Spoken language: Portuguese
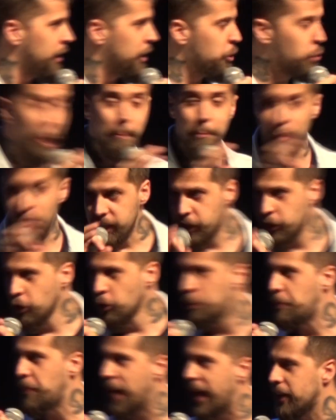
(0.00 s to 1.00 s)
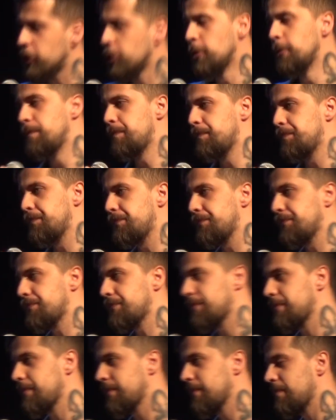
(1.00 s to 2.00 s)
E o apóstolo Pedro,
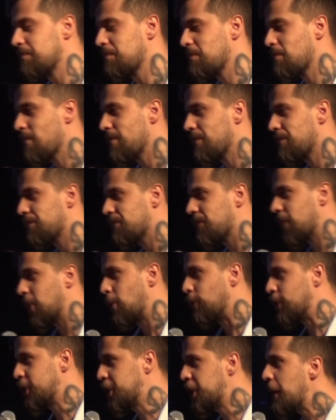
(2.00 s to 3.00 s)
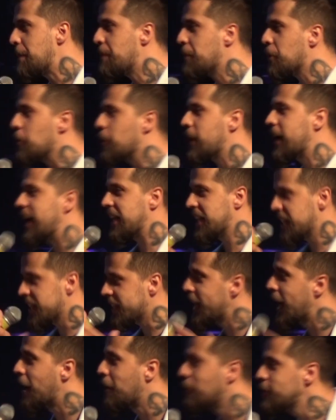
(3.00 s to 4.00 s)
o típico
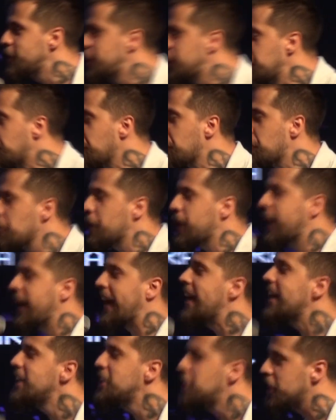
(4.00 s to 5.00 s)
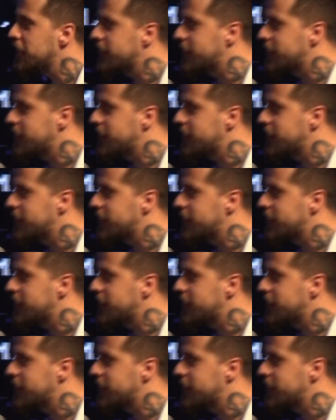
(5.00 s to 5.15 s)
cristão, o típico crente